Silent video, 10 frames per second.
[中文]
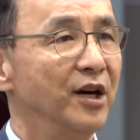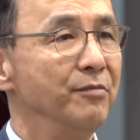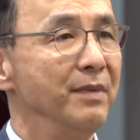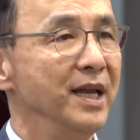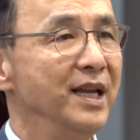到
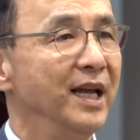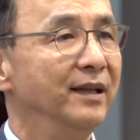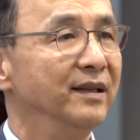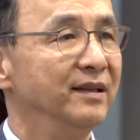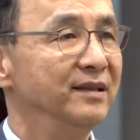明
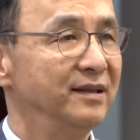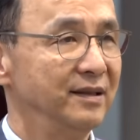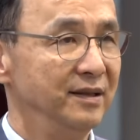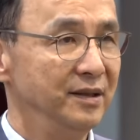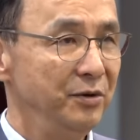年的
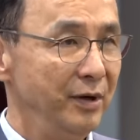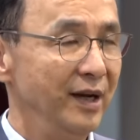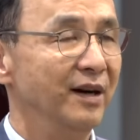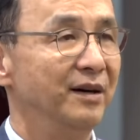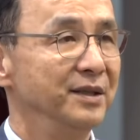10
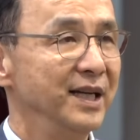月啊、哦，